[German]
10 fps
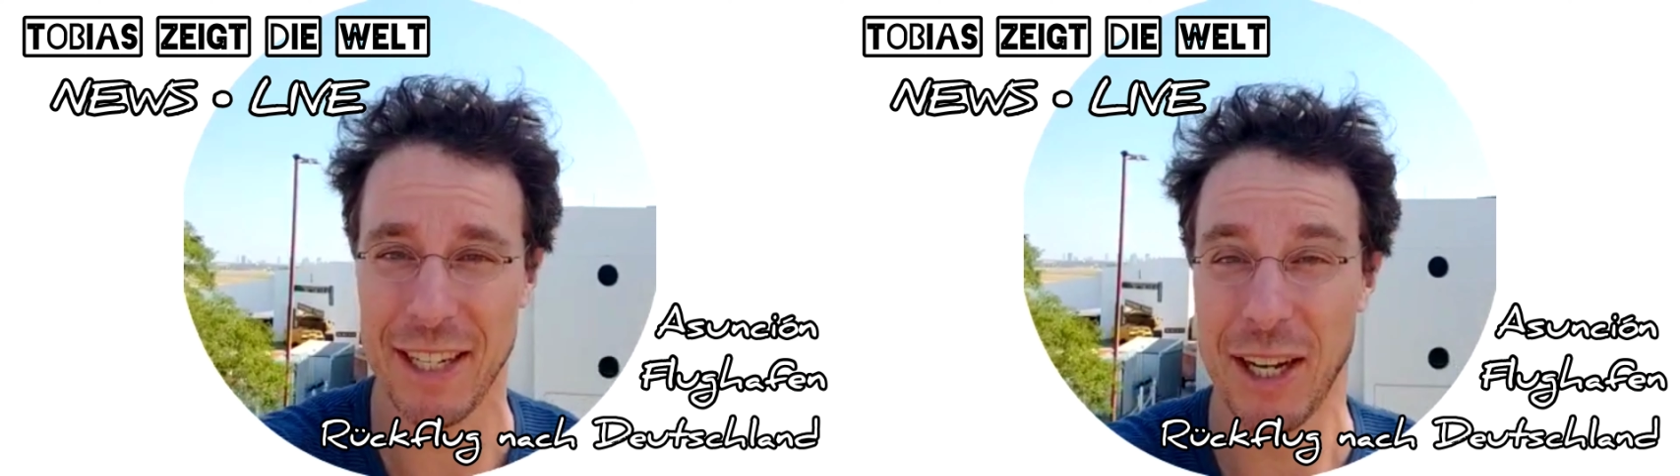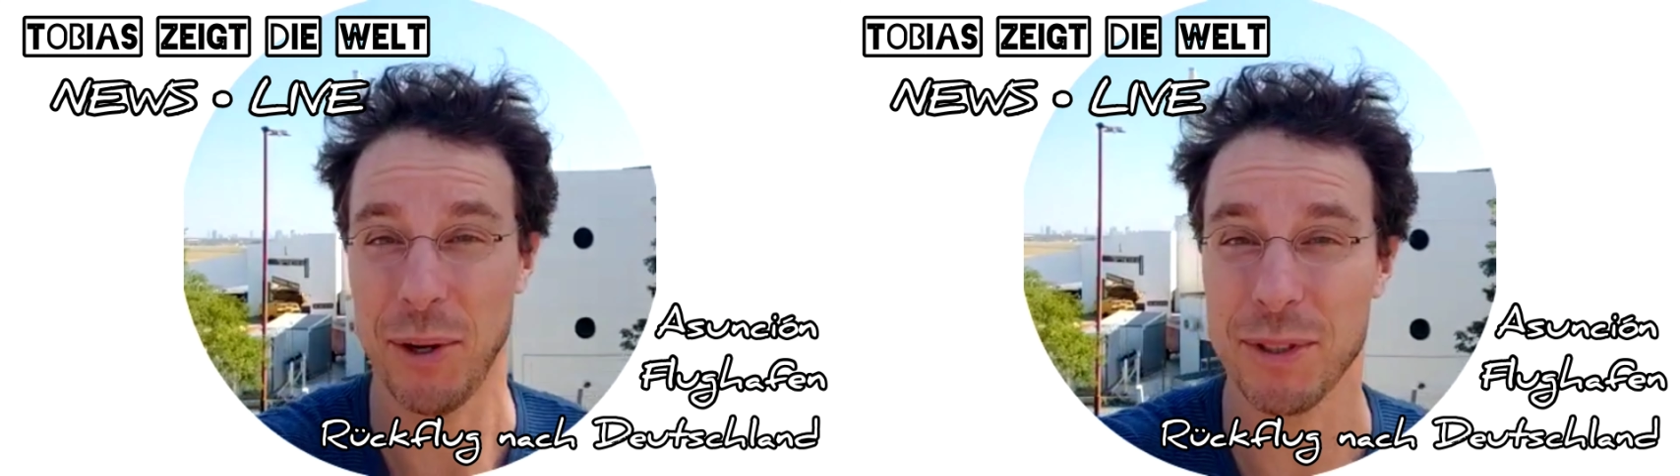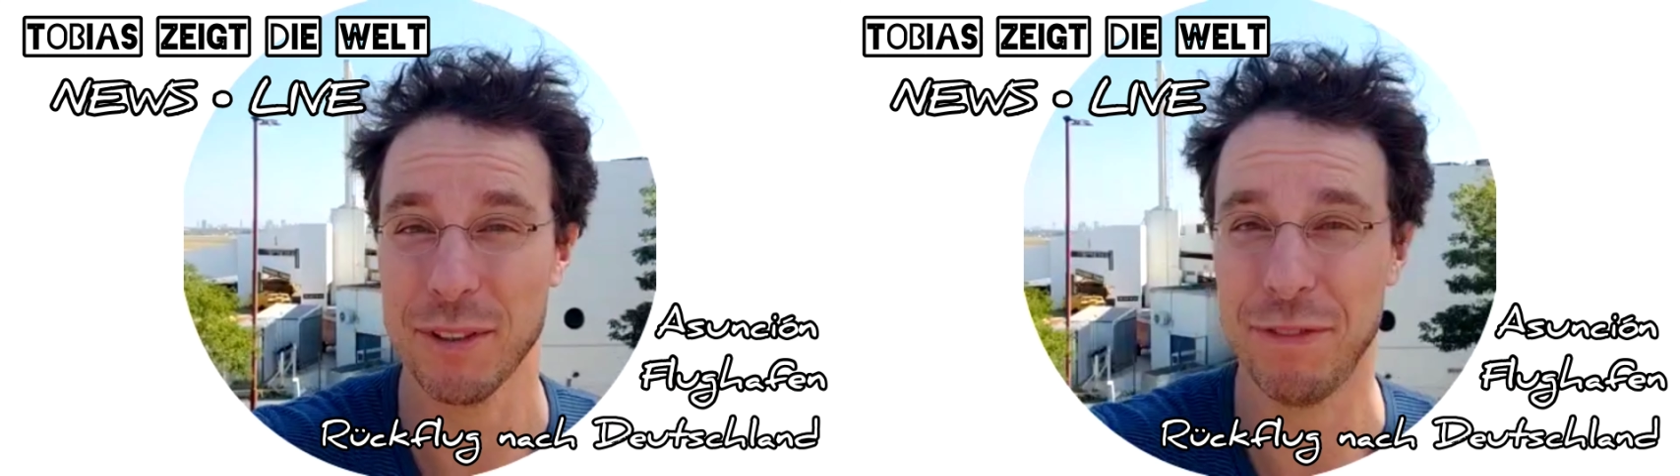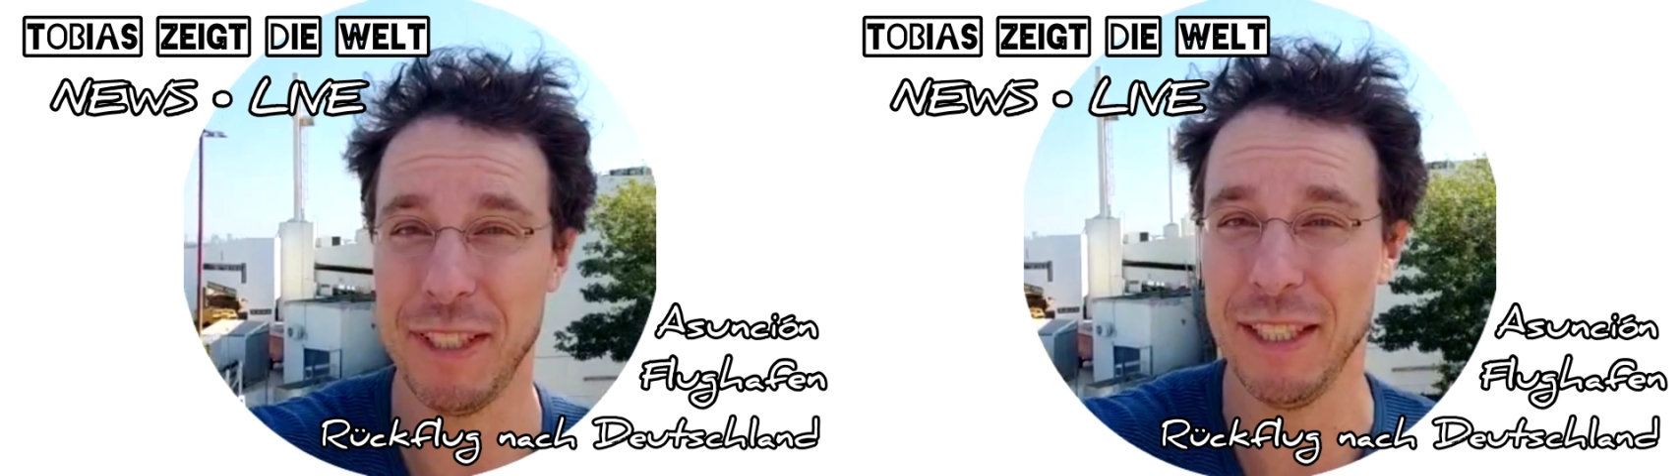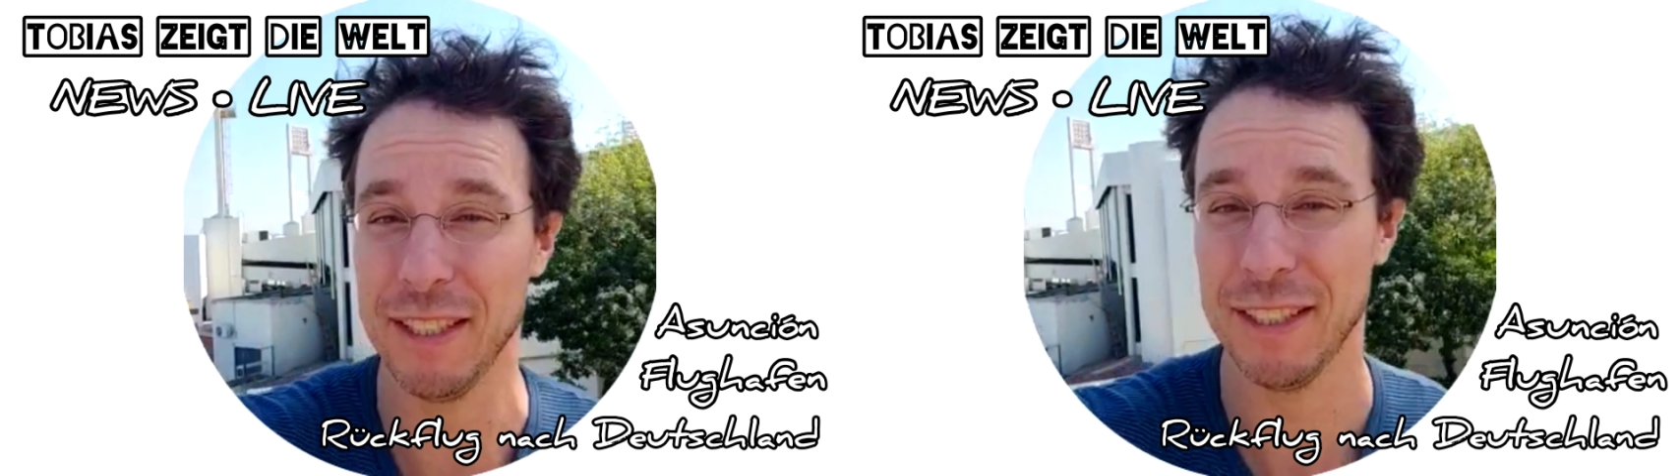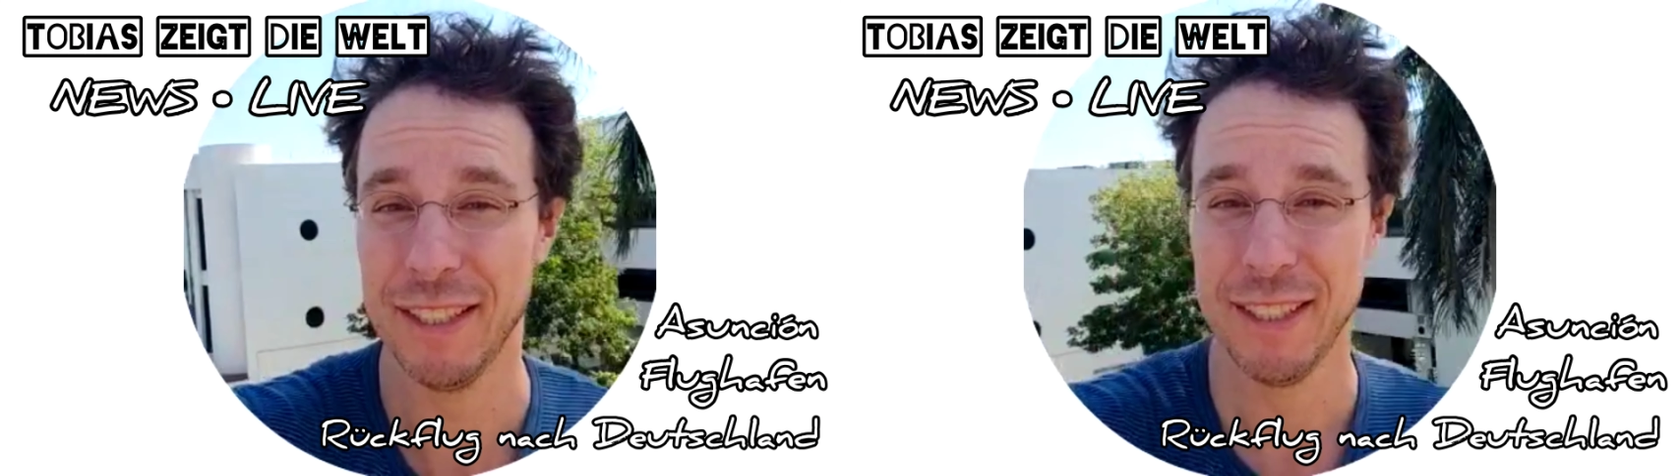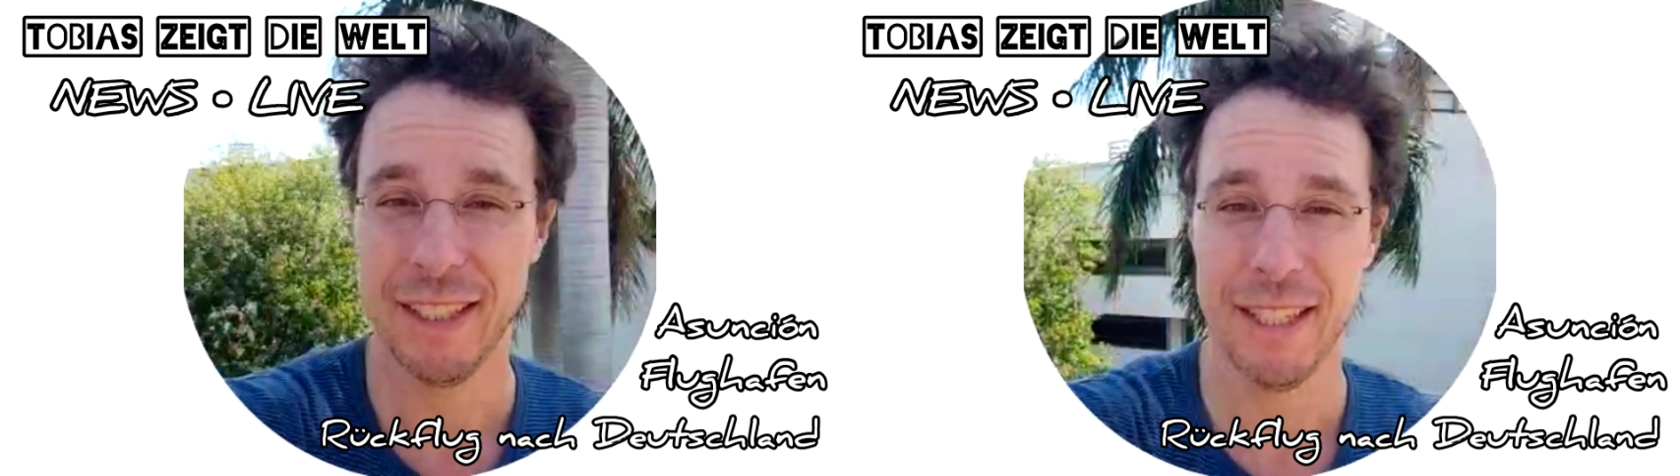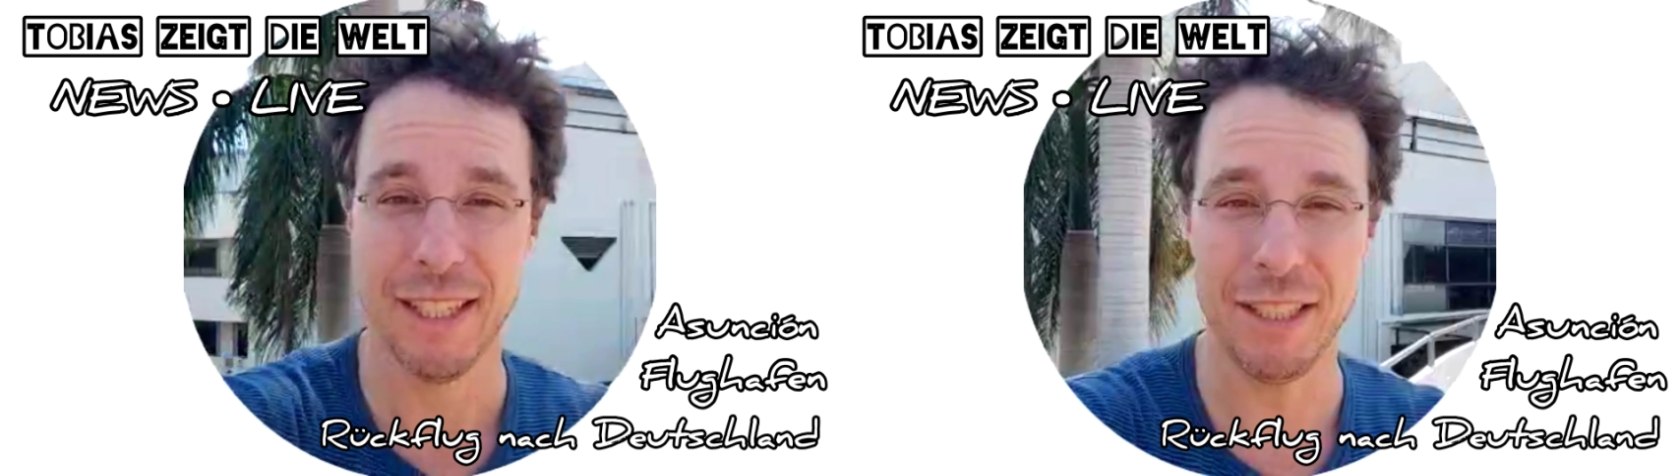nach Hause fliegen.
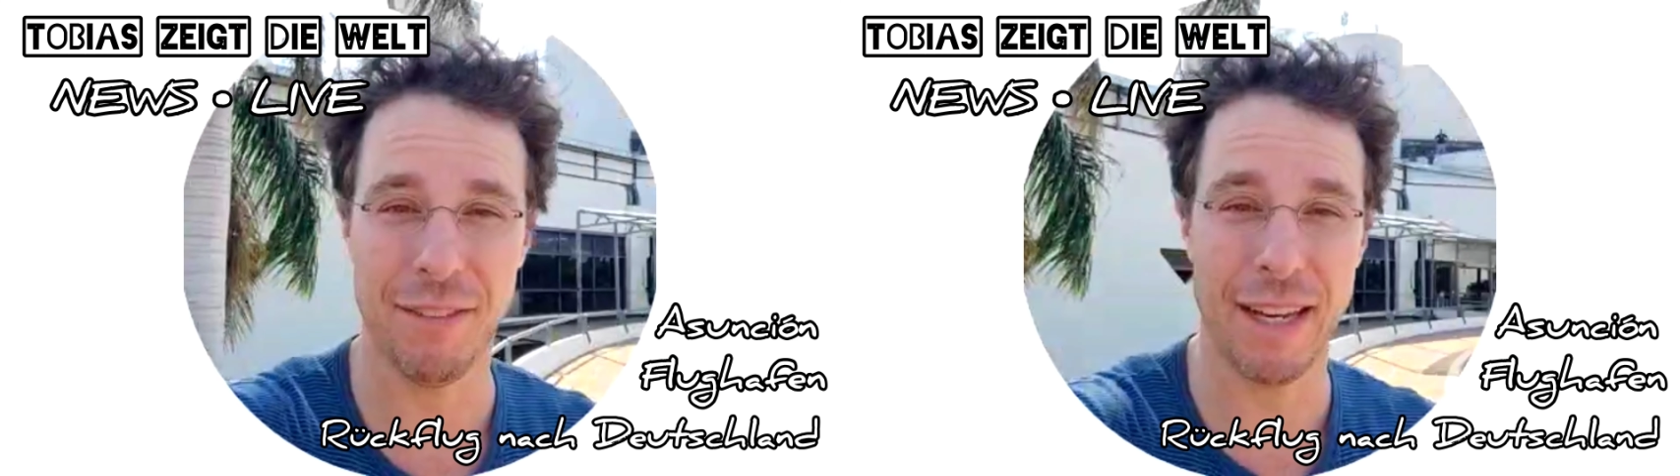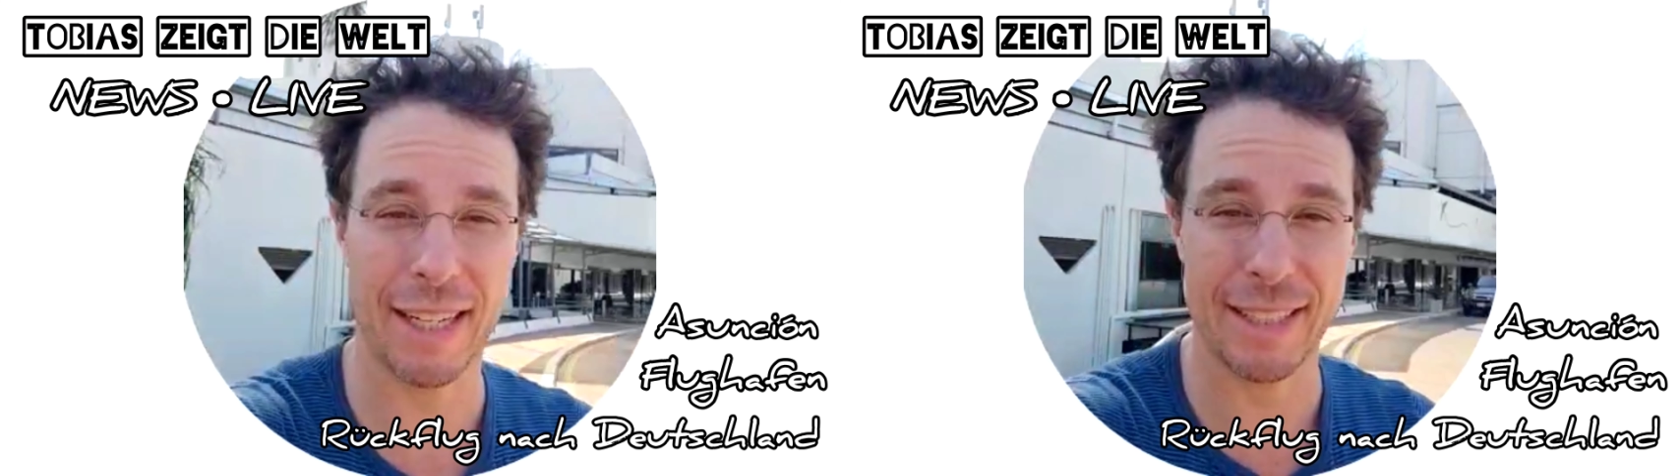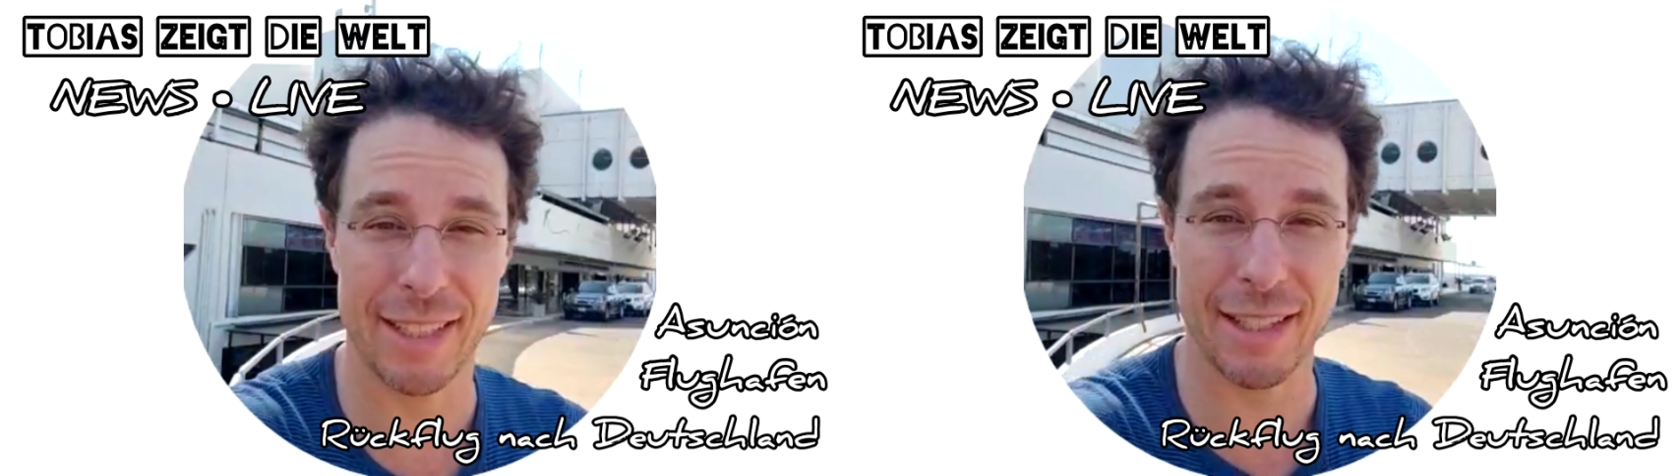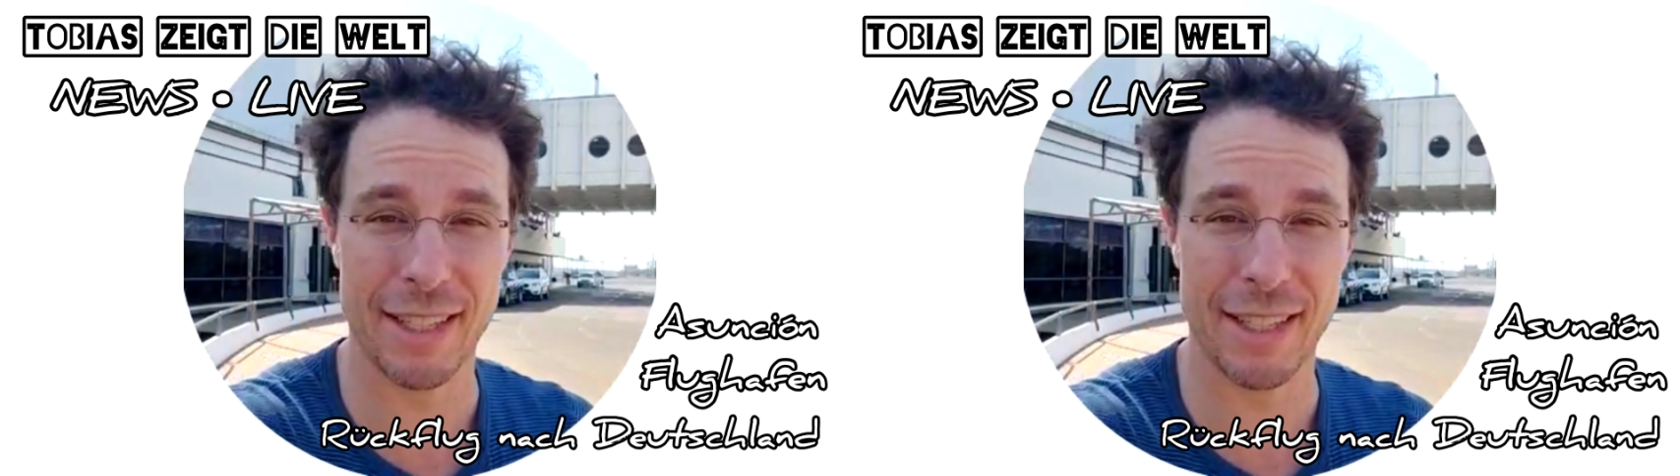Ich wäre sehr,